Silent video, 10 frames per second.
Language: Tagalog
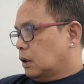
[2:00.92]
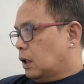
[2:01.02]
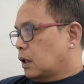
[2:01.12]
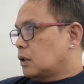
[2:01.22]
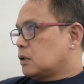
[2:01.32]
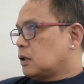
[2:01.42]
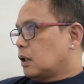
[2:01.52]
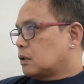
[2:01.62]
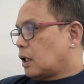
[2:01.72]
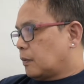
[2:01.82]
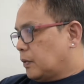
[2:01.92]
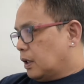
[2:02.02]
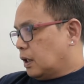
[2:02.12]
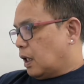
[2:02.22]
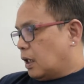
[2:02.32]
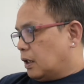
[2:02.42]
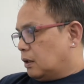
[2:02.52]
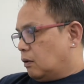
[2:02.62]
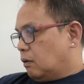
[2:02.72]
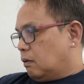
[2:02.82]
Laging sinasabi ng
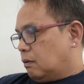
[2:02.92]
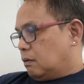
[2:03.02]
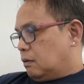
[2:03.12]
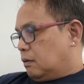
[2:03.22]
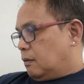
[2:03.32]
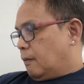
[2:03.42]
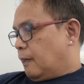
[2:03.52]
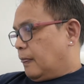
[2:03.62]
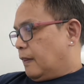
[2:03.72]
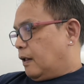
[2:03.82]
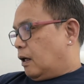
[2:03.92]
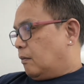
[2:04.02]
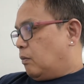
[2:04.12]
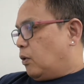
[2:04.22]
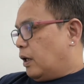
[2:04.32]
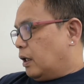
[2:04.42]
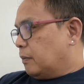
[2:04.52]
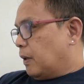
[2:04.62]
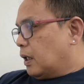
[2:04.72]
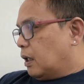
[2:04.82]
nanay ko, ang
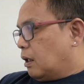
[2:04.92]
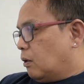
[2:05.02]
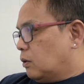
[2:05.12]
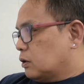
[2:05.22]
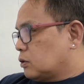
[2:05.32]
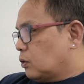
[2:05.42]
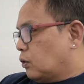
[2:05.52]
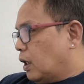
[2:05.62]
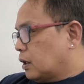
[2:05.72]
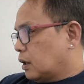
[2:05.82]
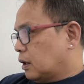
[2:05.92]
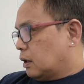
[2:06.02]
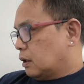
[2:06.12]
buhay ay parang kahon ng tsokolate.